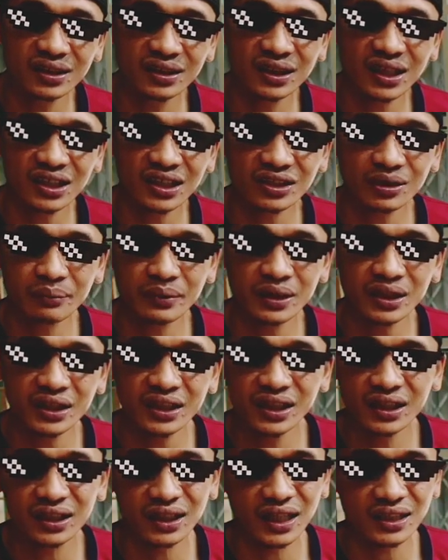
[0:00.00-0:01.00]
customer
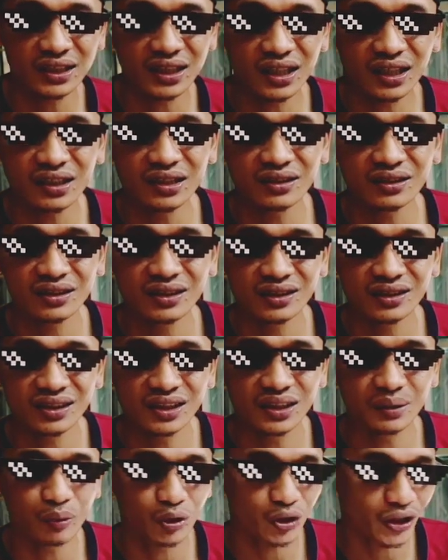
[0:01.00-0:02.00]
yang datang
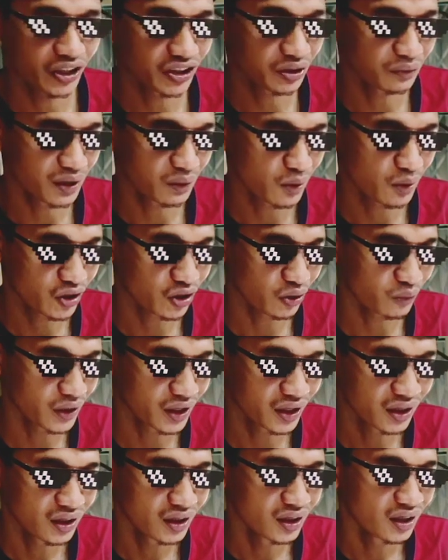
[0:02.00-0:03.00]
di potensi barbershop ya.